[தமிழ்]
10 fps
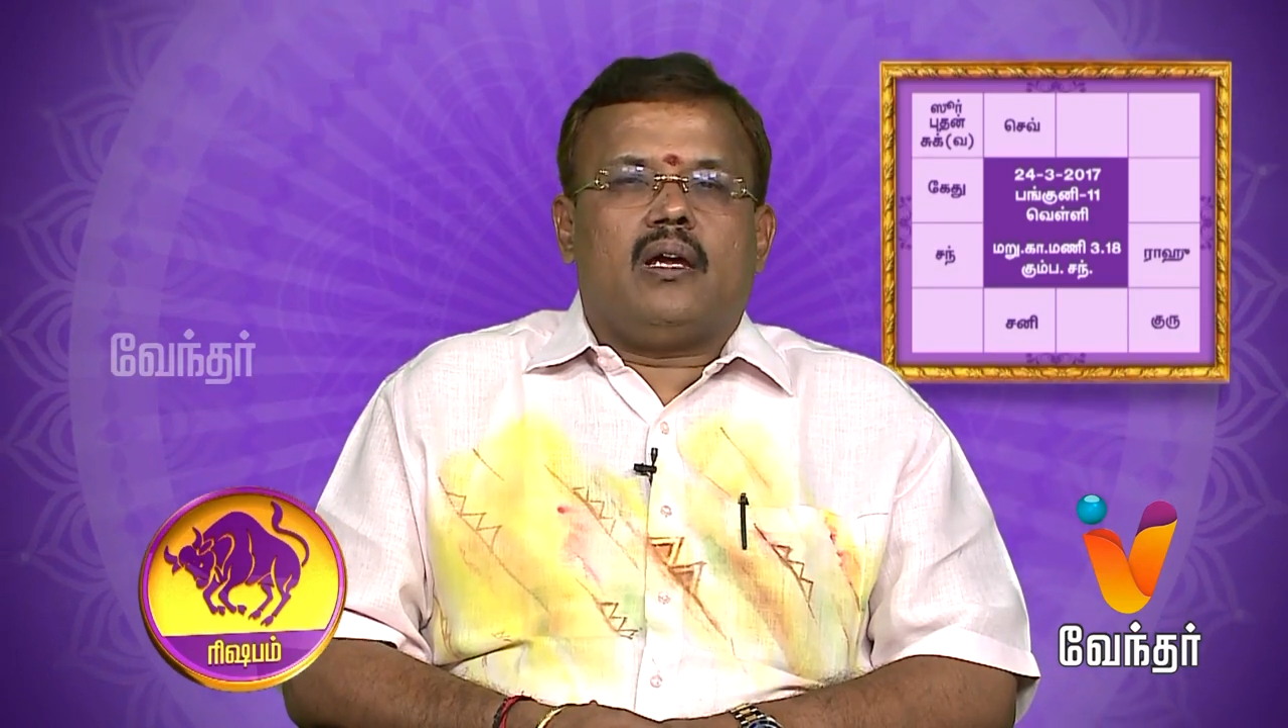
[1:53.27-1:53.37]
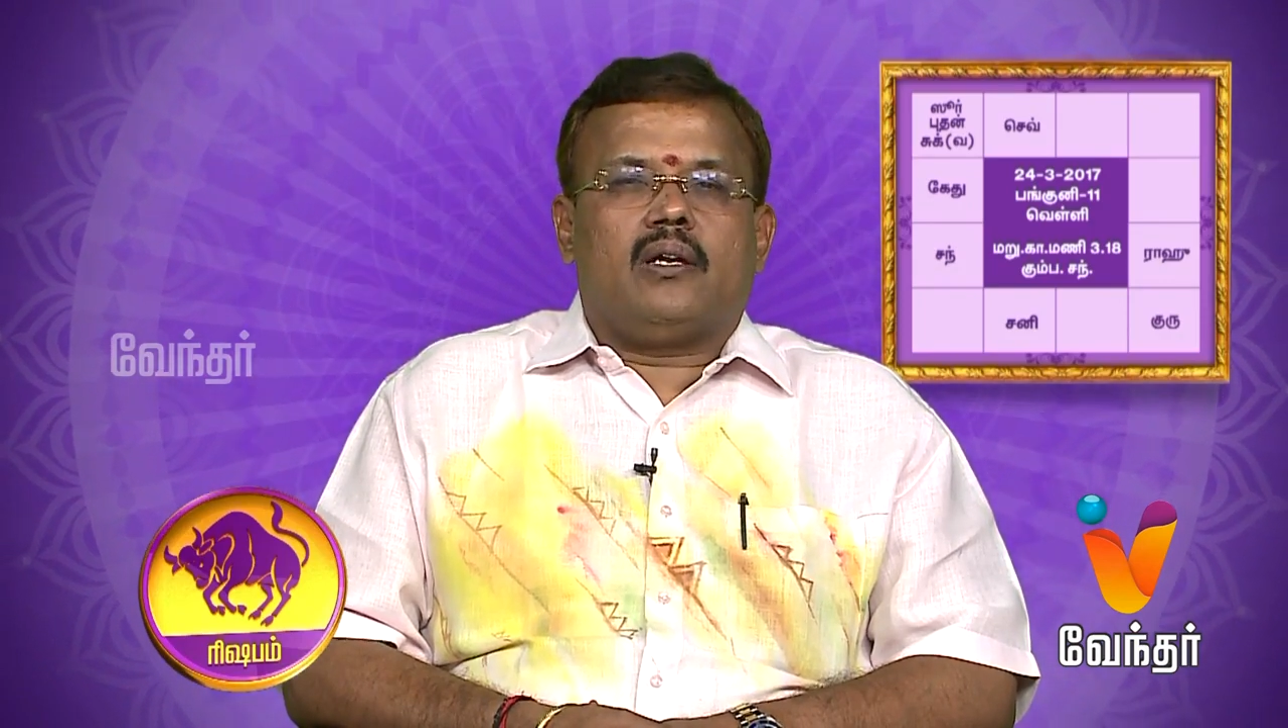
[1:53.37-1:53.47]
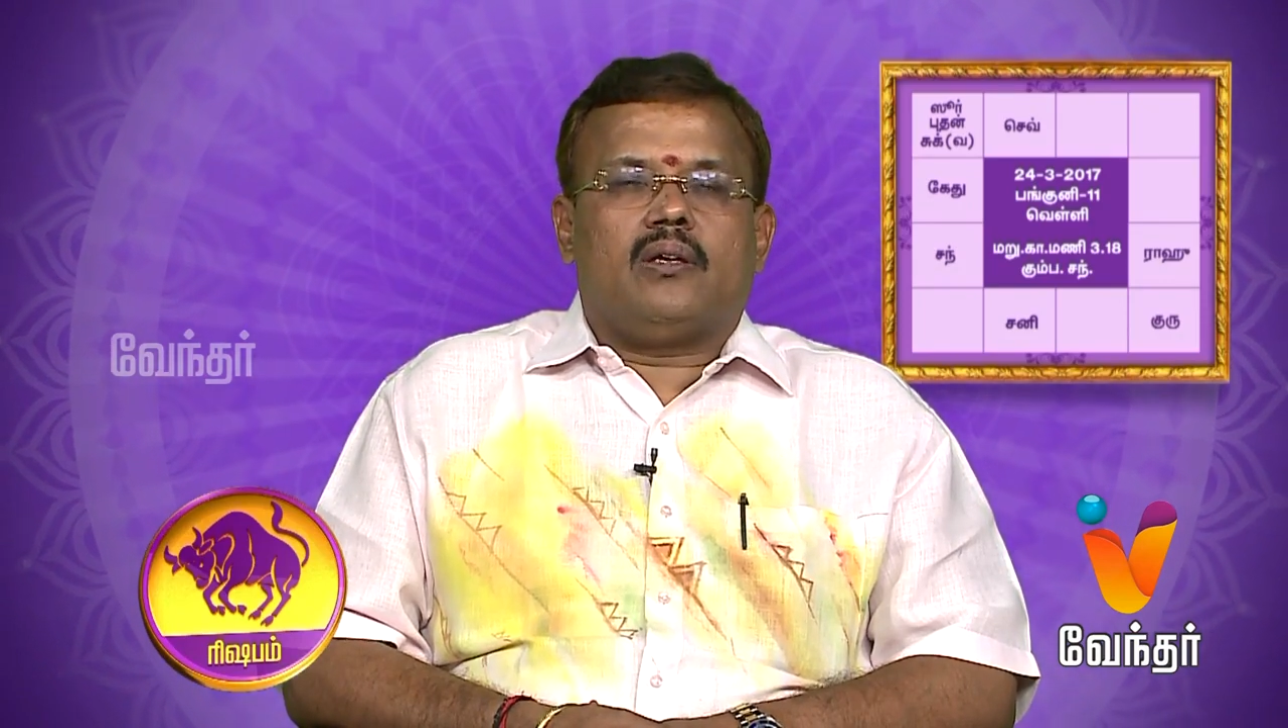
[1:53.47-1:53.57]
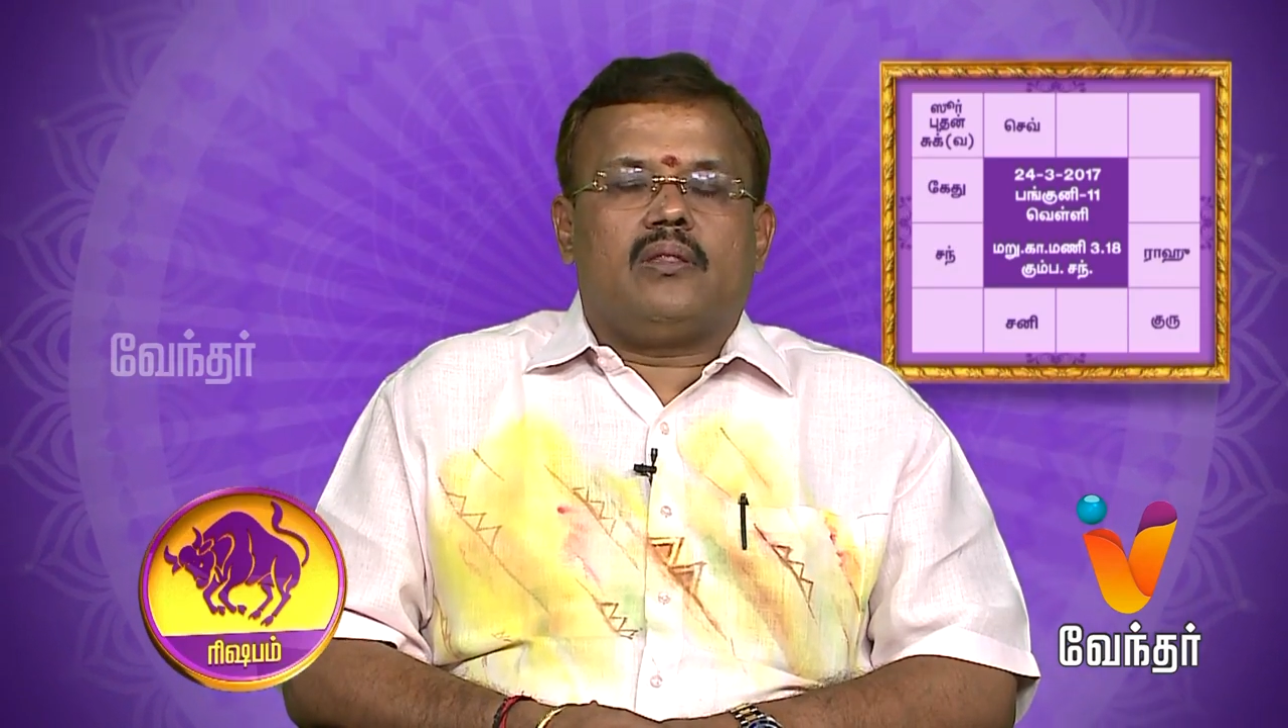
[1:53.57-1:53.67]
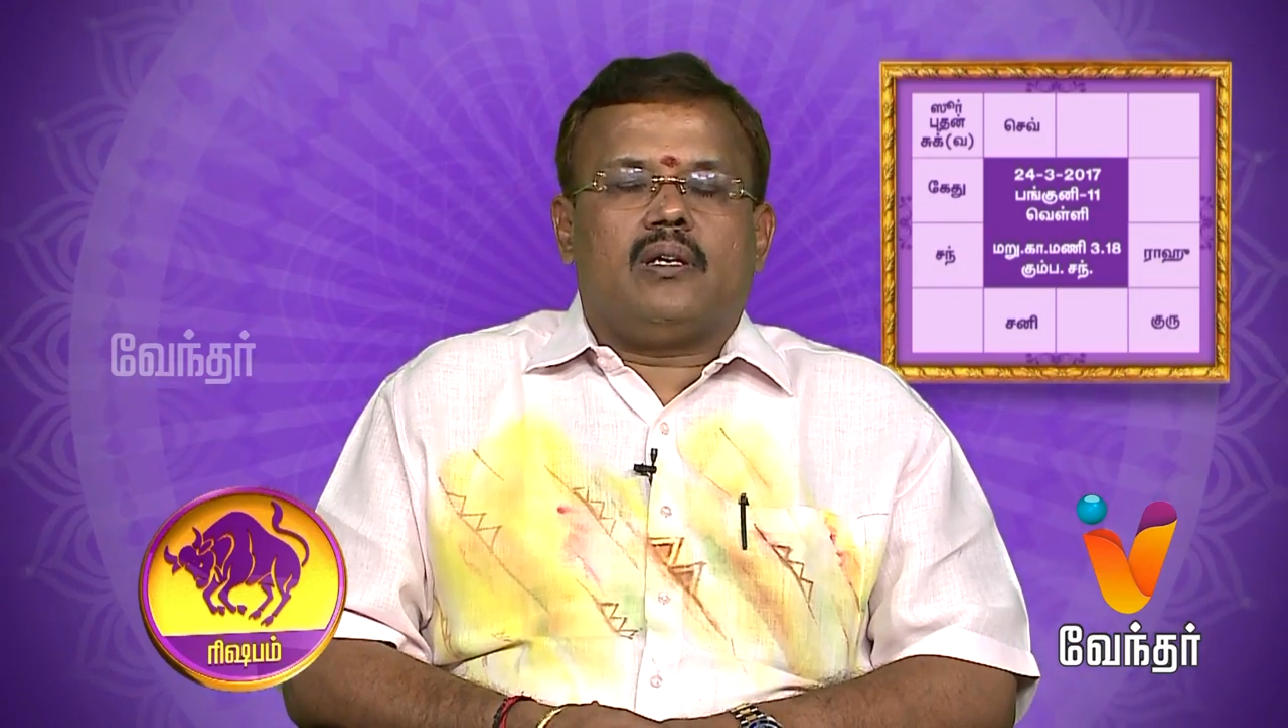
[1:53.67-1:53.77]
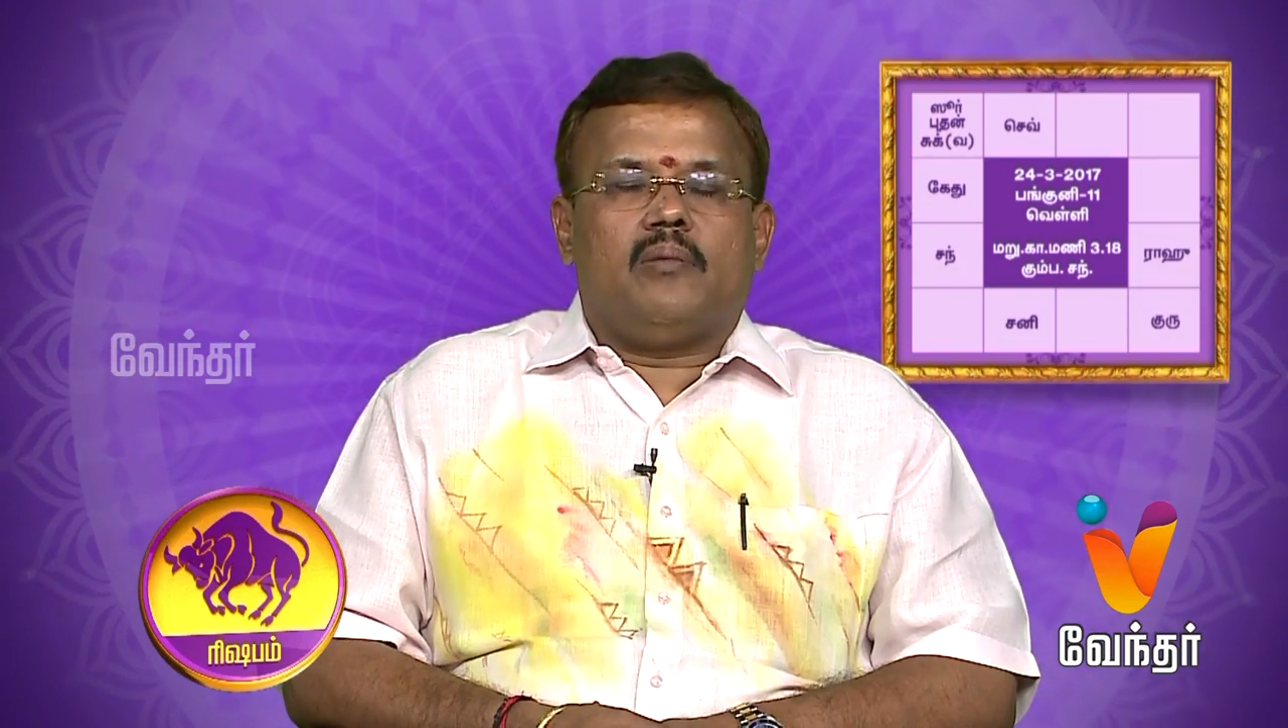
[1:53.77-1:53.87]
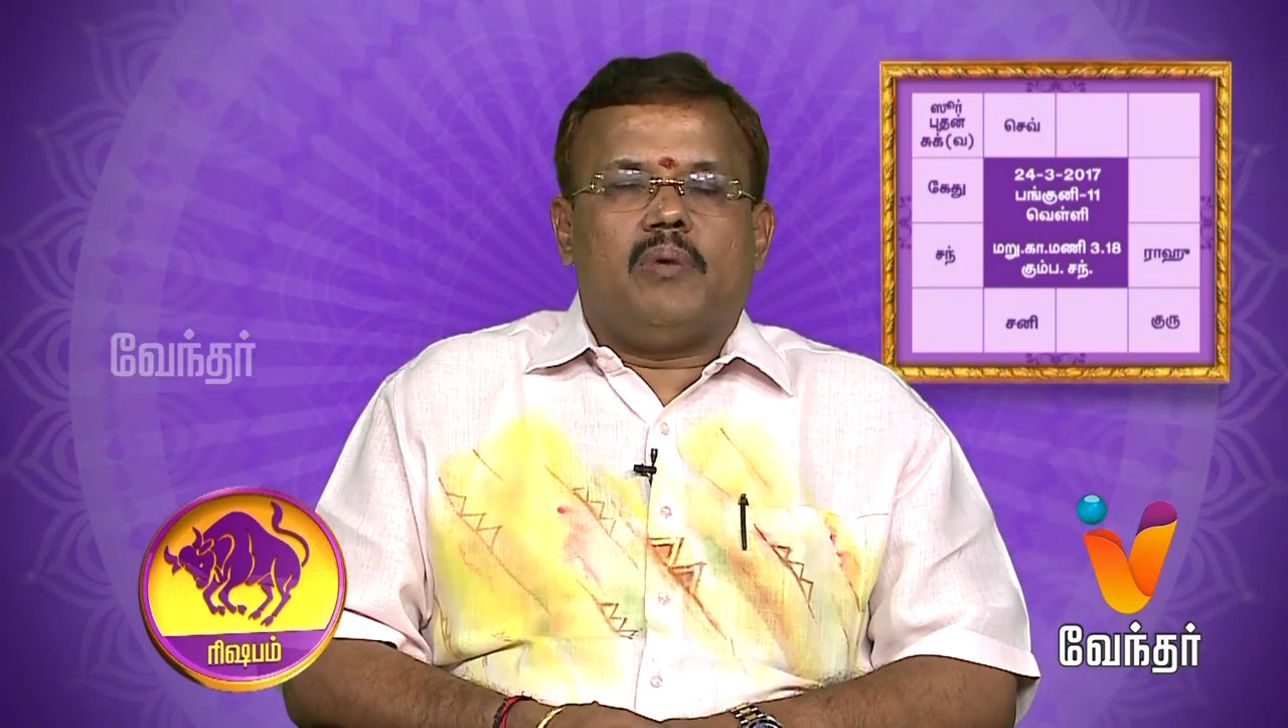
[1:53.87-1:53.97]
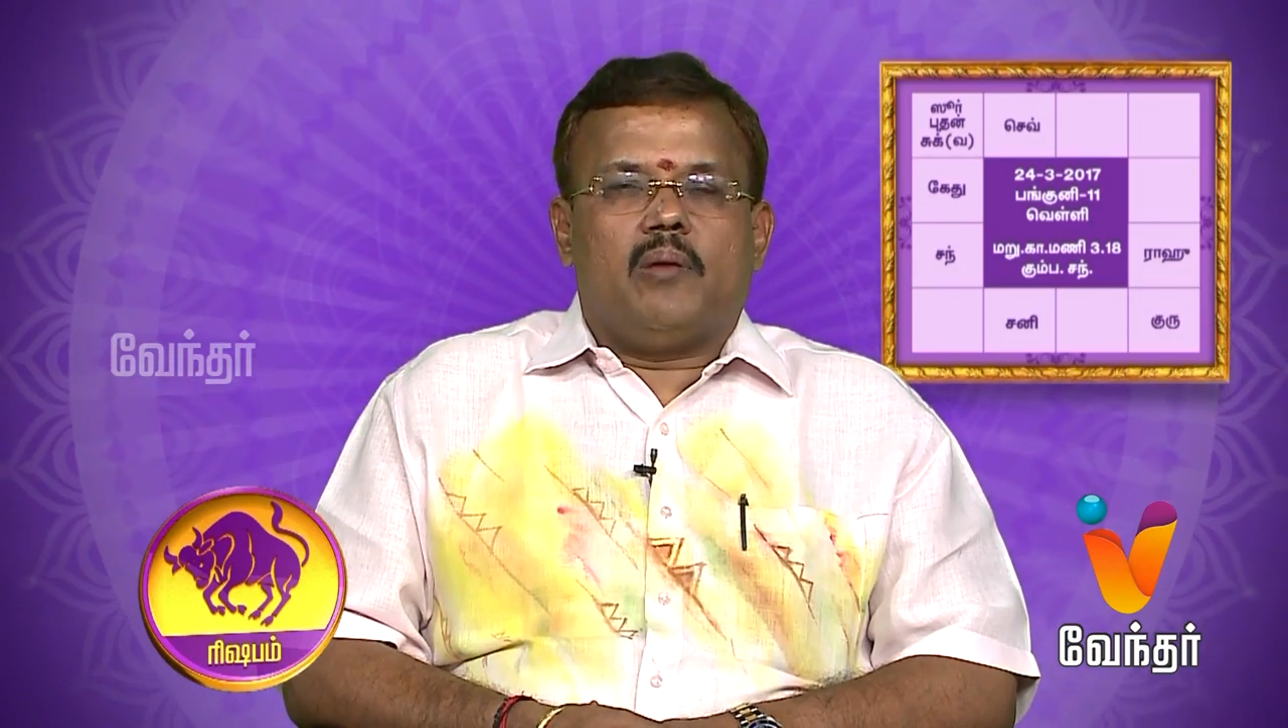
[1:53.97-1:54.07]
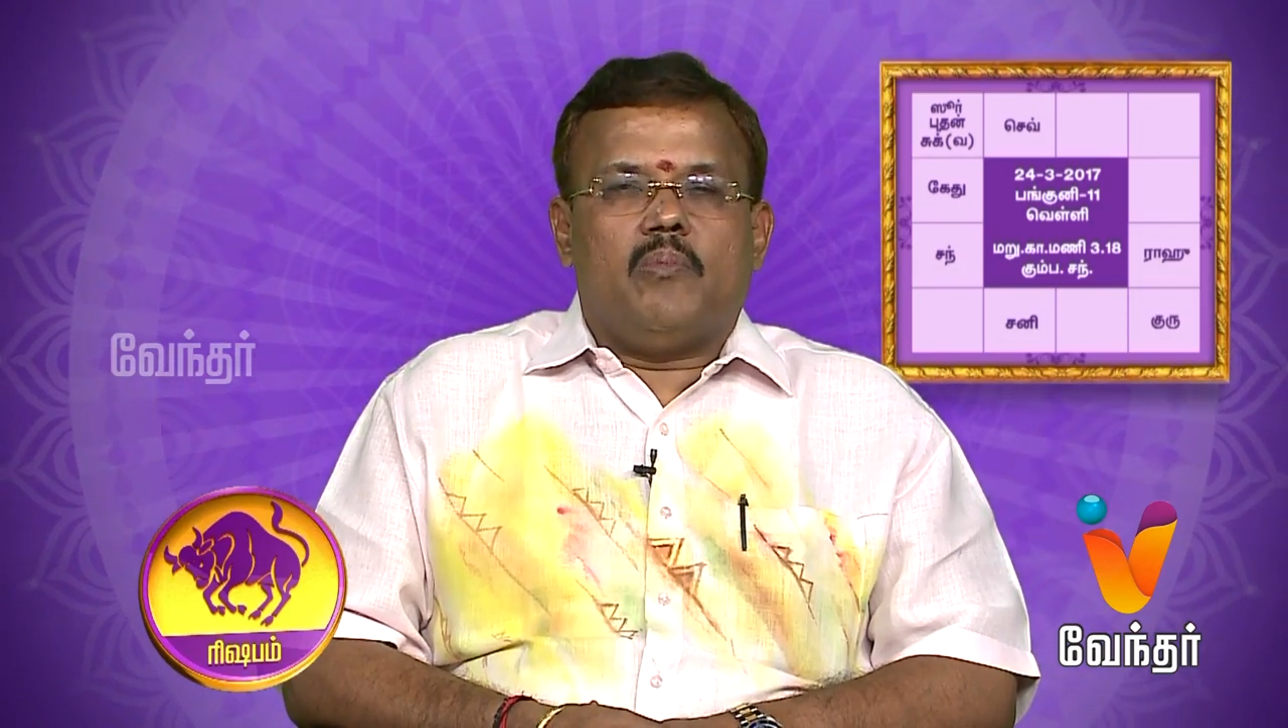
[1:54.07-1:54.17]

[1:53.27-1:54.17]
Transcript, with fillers: ஆரோக்கியத்திற்கு மிக